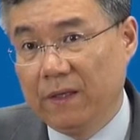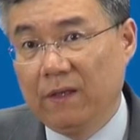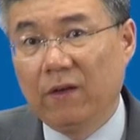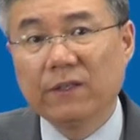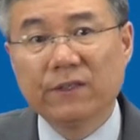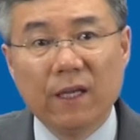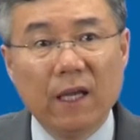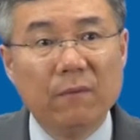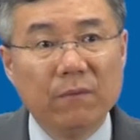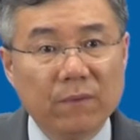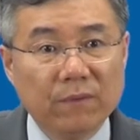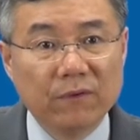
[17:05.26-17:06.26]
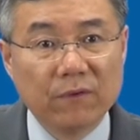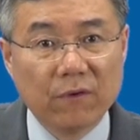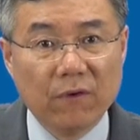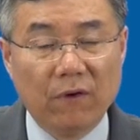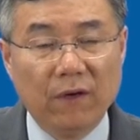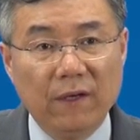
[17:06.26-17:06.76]
이렇게 세
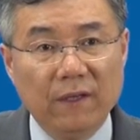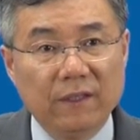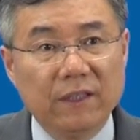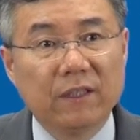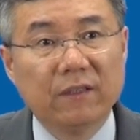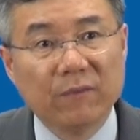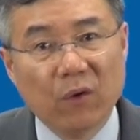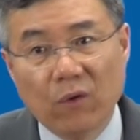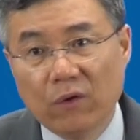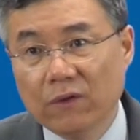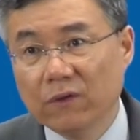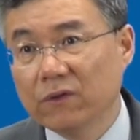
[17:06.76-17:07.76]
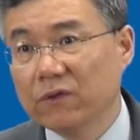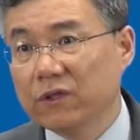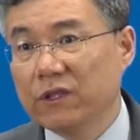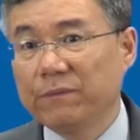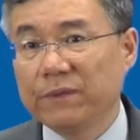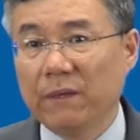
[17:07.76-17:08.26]
부분으로 지금 고린도전서
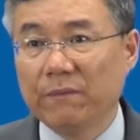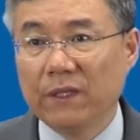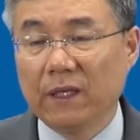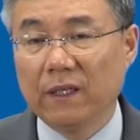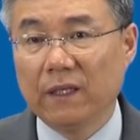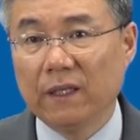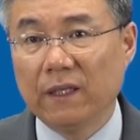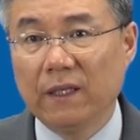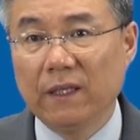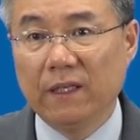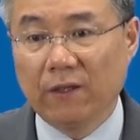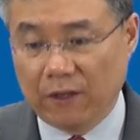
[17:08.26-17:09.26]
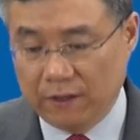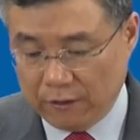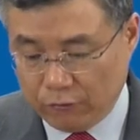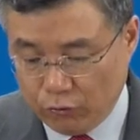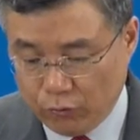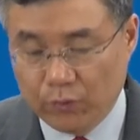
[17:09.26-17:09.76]
13장이 이렇게
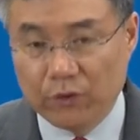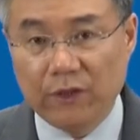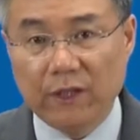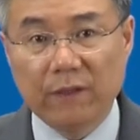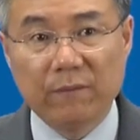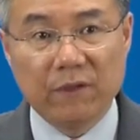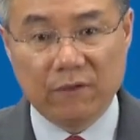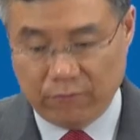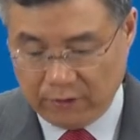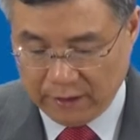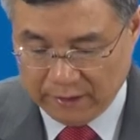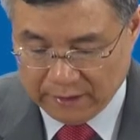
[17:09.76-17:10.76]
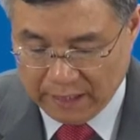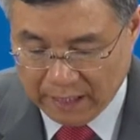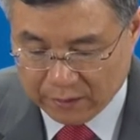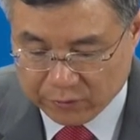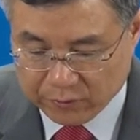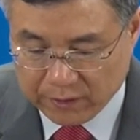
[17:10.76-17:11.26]
이제 구분이 됨을 우리가 이제
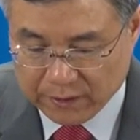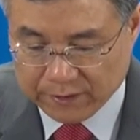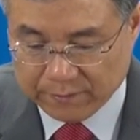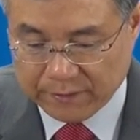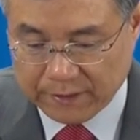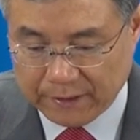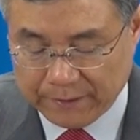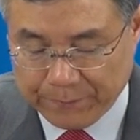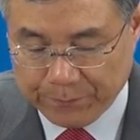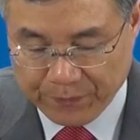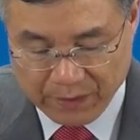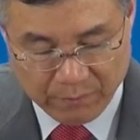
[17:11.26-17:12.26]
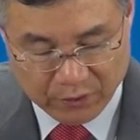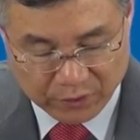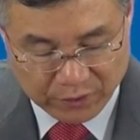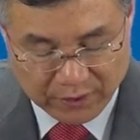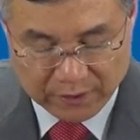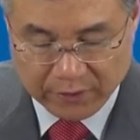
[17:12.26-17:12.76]
알 수가 있습니다.
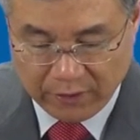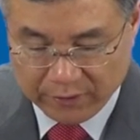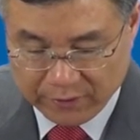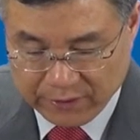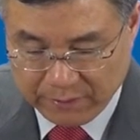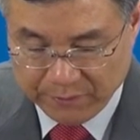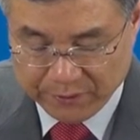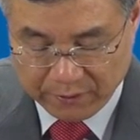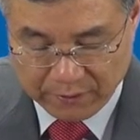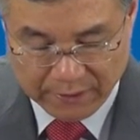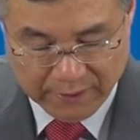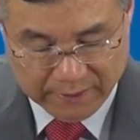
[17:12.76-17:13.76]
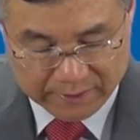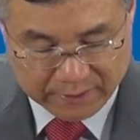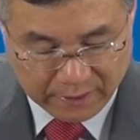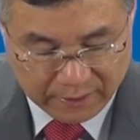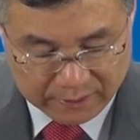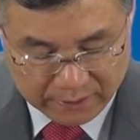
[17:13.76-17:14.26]
먼저 1절에서 3절
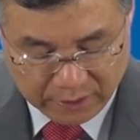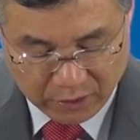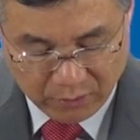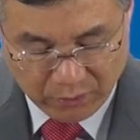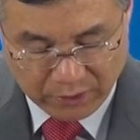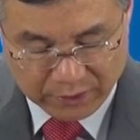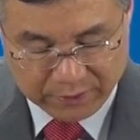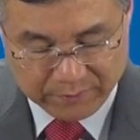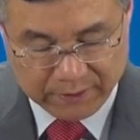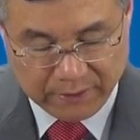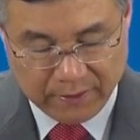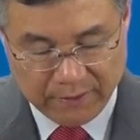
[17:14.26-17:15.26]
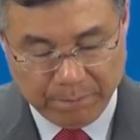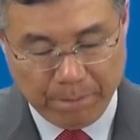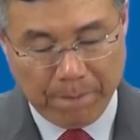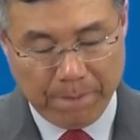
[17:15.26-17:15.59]
제가 이제 읽어보겠습니다.